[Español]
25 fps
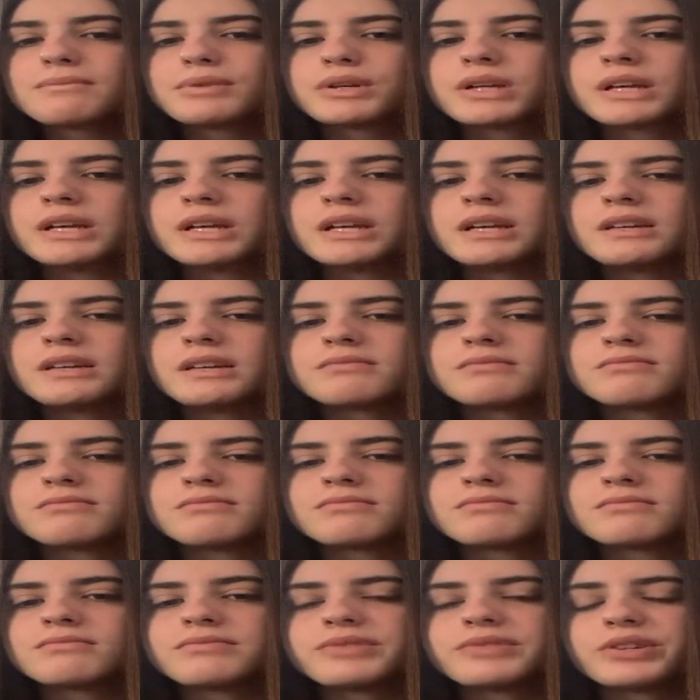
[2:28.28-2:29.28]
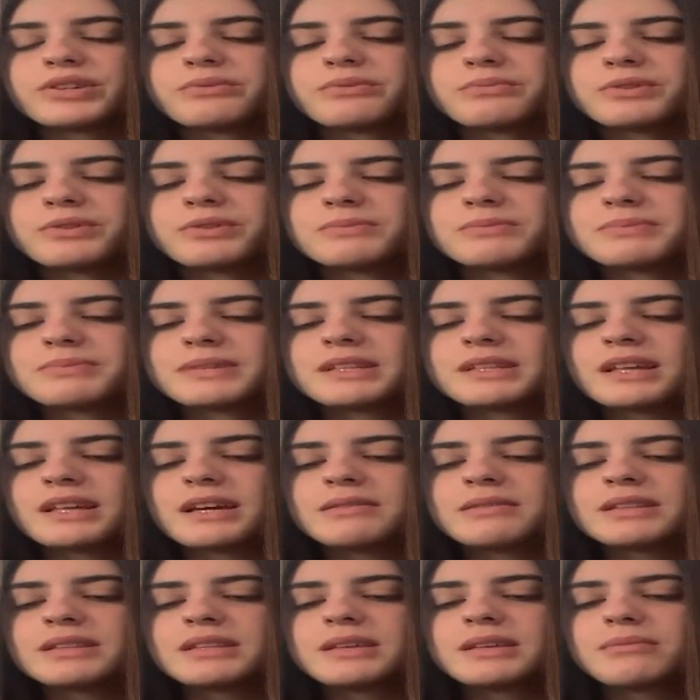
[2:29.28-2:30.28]
Porque bueno, pues
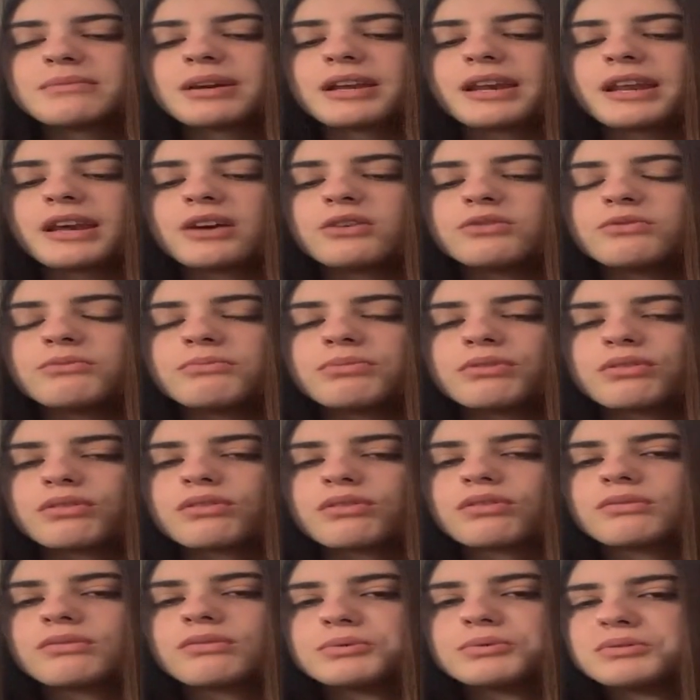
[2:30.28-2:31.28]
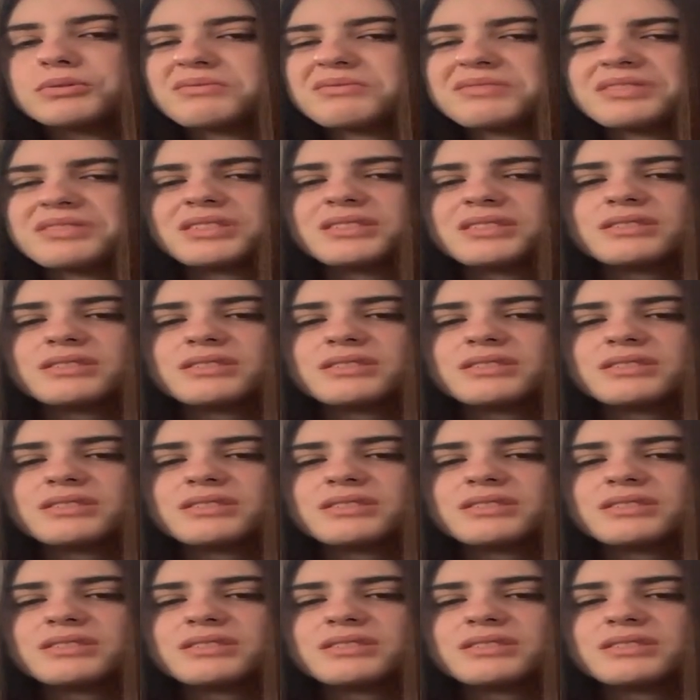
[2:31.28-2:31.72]
prácticamente me criado un poco como...